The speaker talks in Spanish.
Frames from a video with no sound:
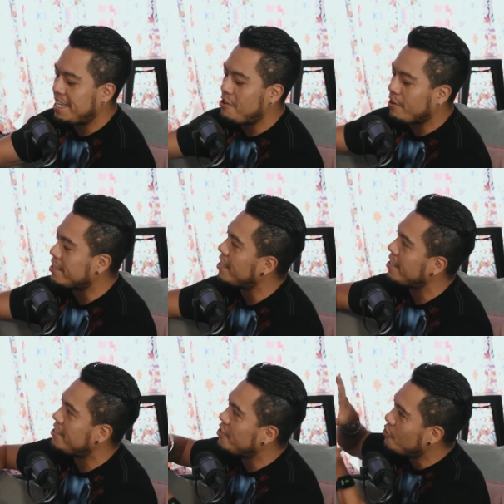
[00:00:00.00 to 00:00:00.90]
sé lo que están
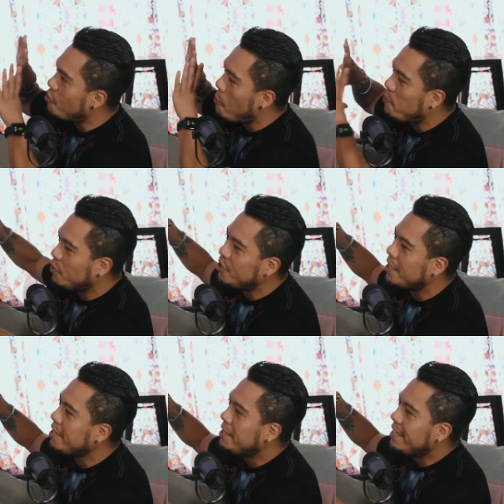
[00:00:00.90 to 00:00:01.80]
haciendo, lo
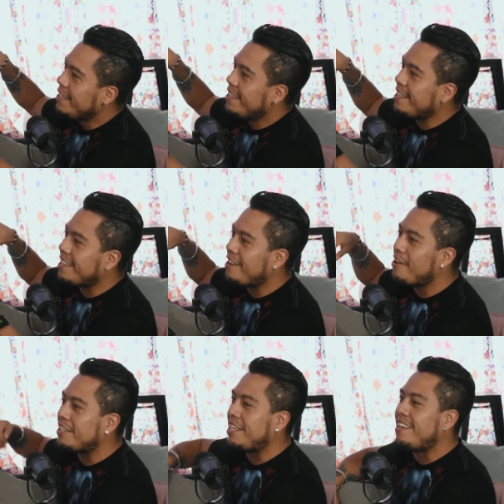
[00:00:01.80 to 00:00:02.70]
puse. Y dije,
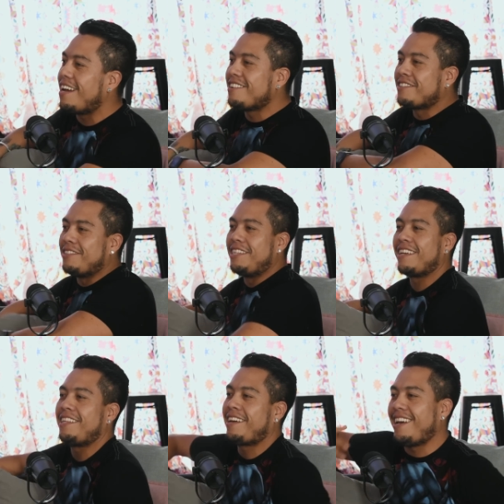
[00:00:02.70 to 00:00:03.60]
ahora sí, ya
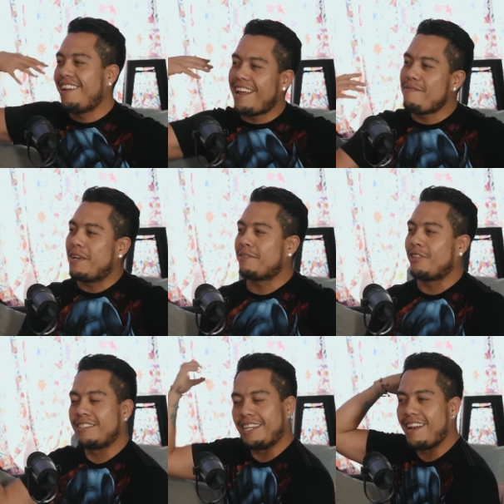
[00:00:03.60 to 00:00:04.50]
dejé el arma,
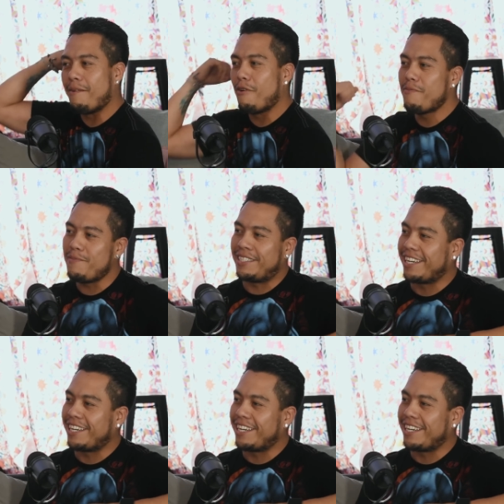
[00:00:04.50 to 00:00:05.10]
tiré la bomba y me